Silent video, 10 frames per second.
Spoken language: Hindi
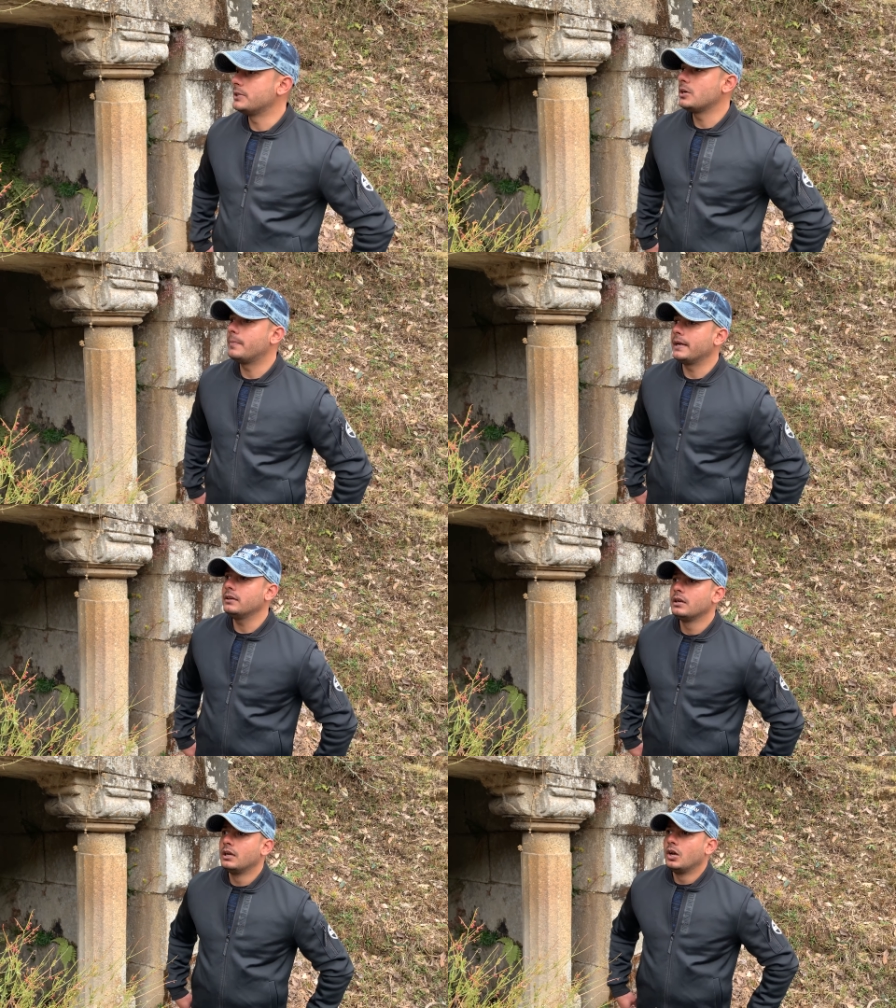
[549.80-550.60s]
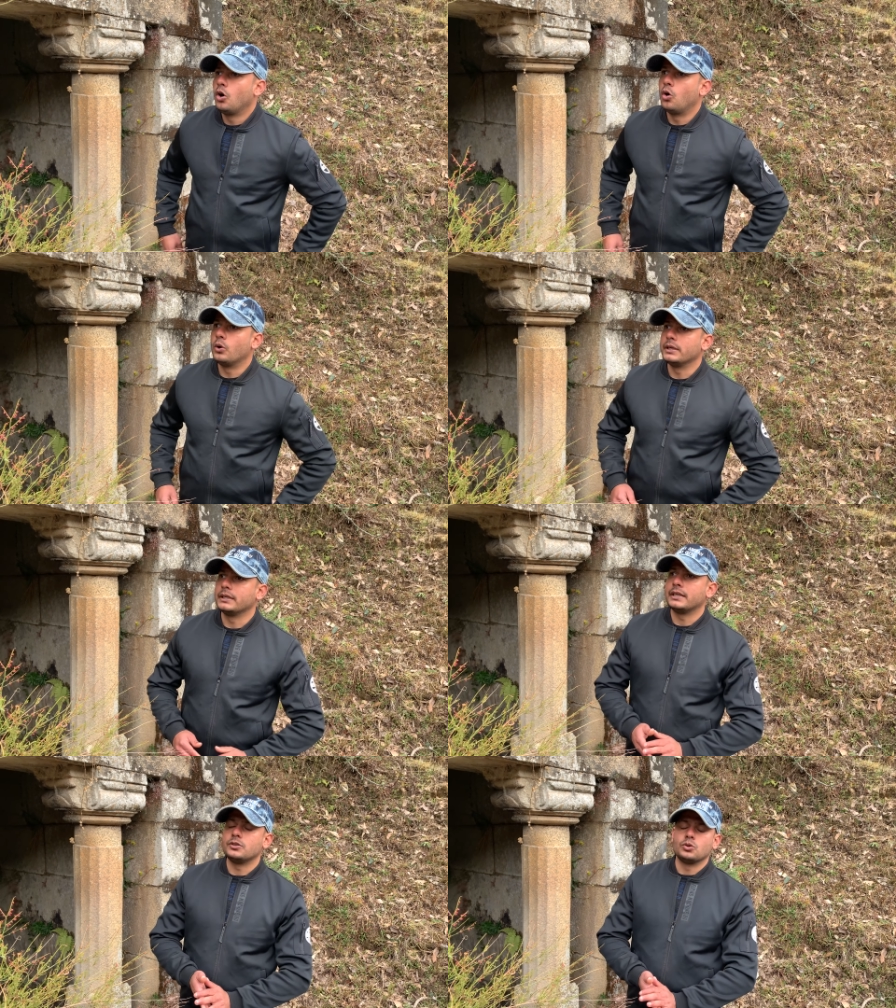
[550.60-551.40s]
बचा पाए और
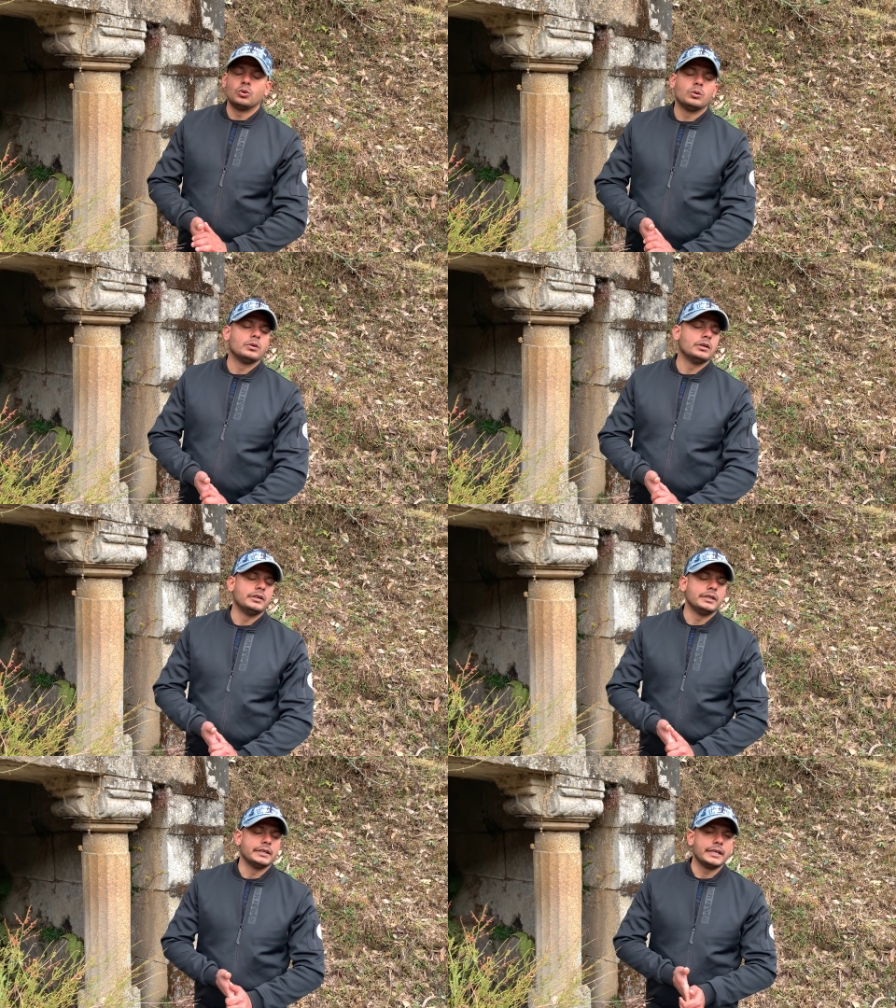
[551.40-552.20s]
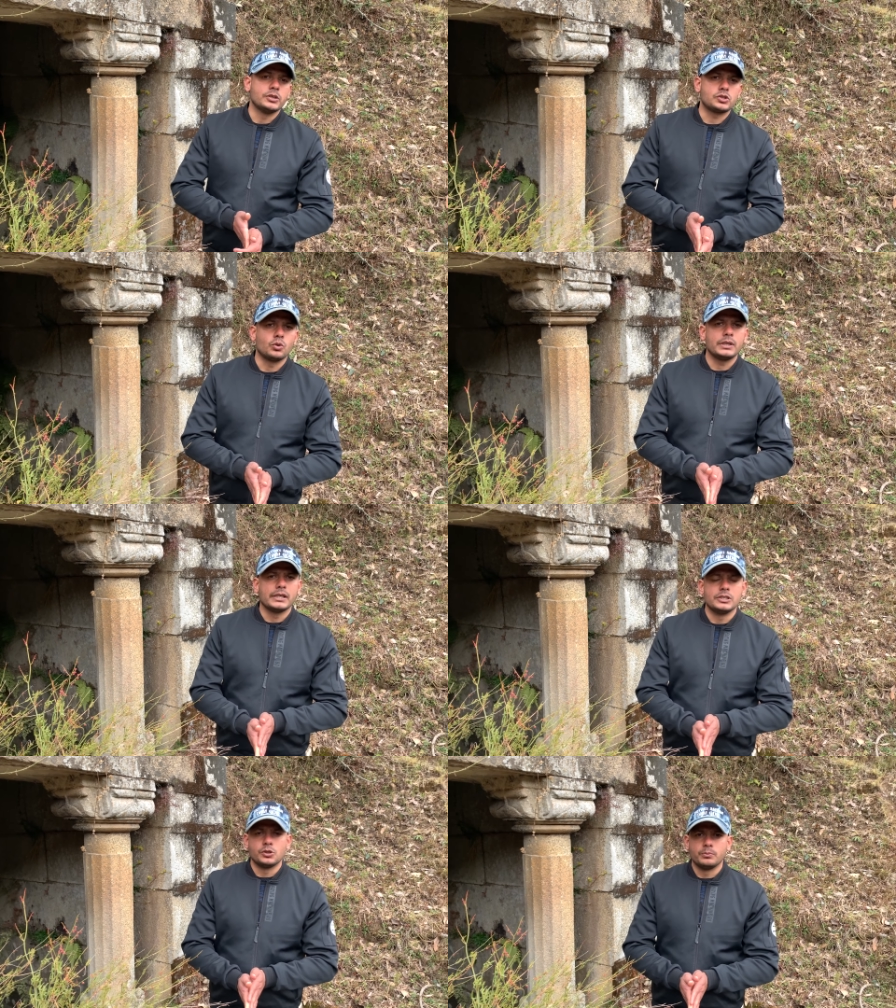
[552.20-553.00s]
इनके जो इन, इनकी
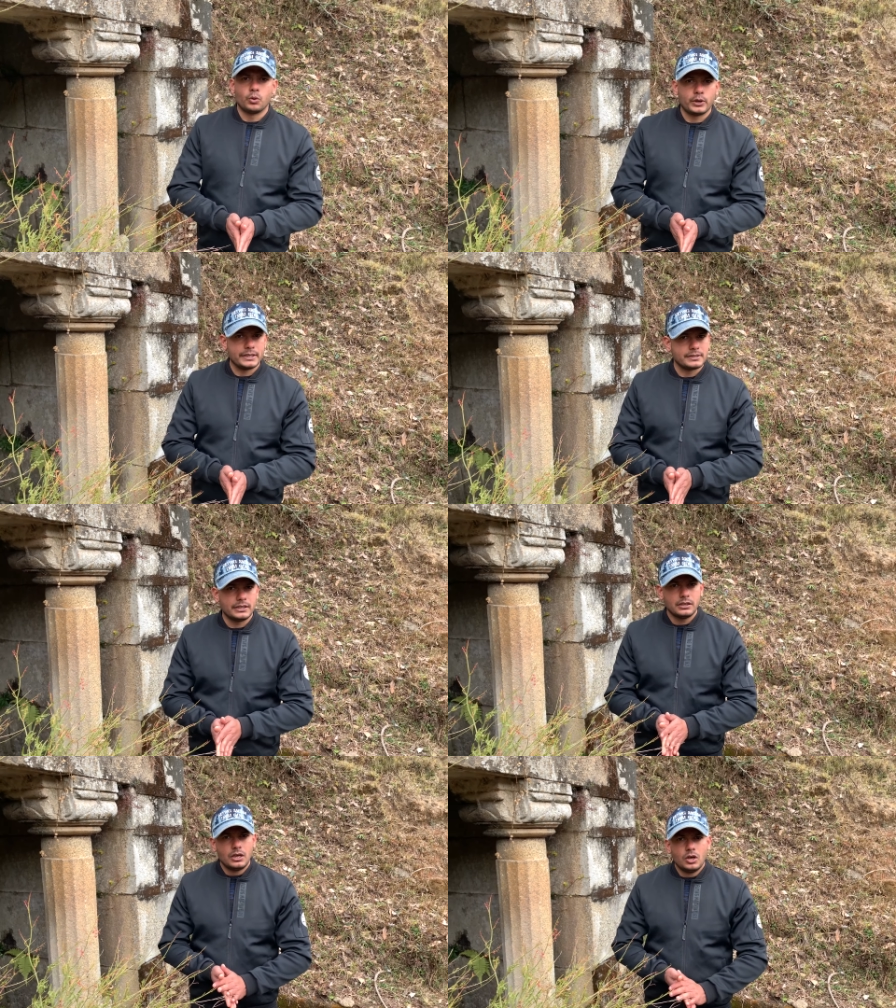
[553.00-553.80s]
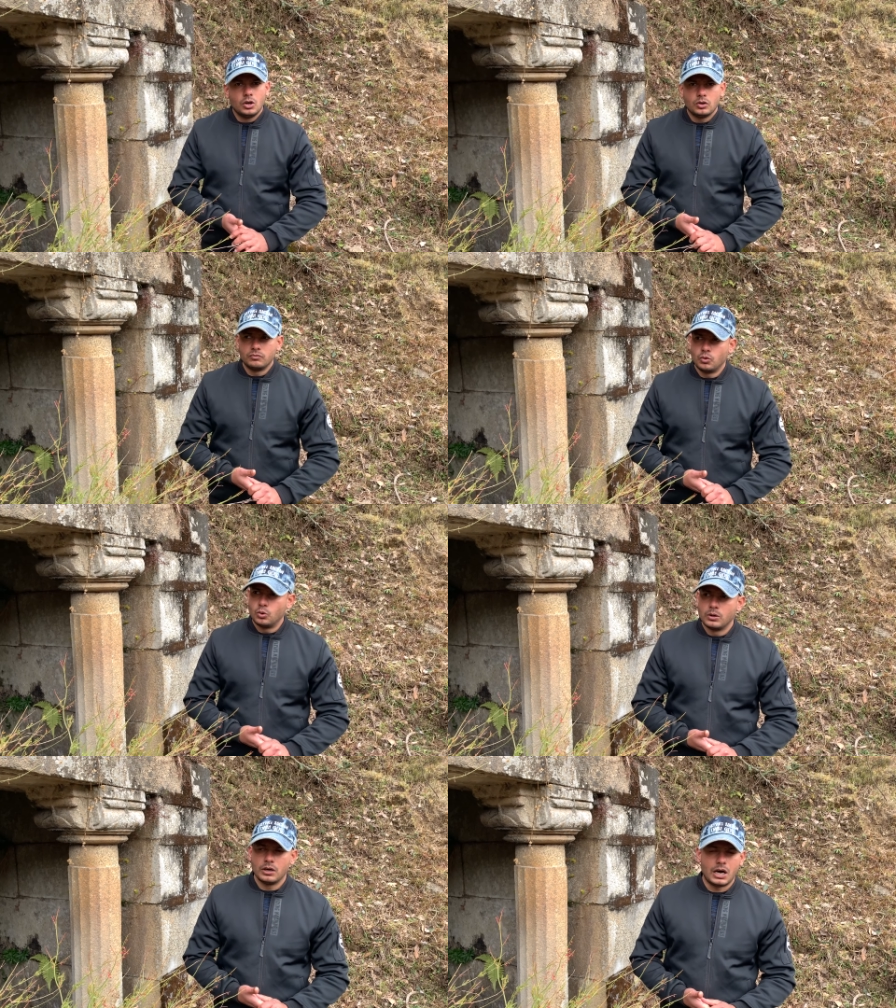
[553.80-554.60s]
हिस्टोरिकल जो इम्पोर्टेंस है
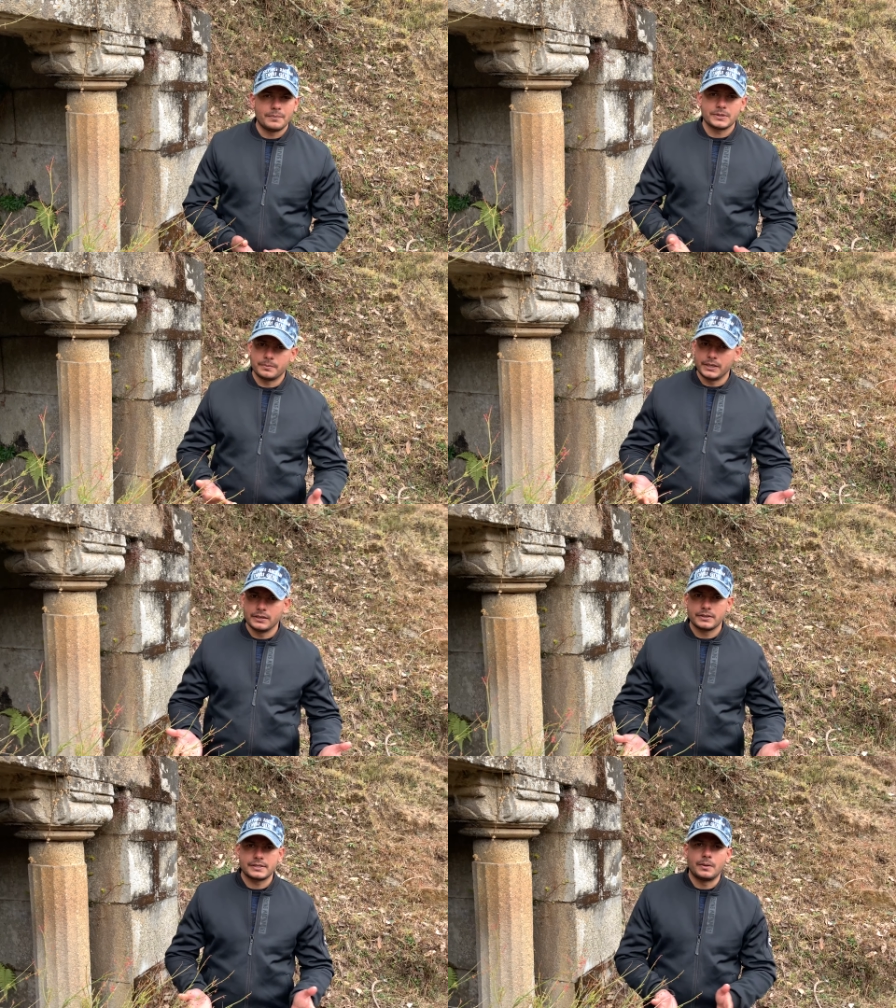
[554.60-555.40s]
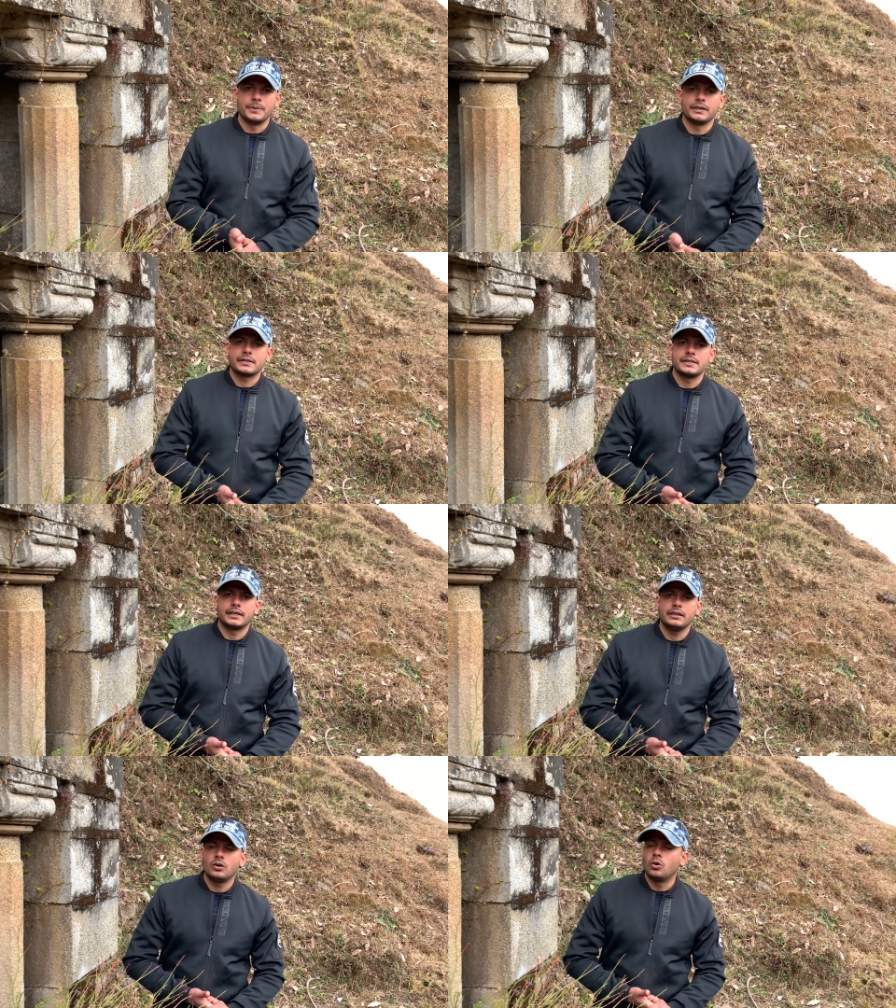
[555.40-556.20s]
वो आप सबके सामने रख सके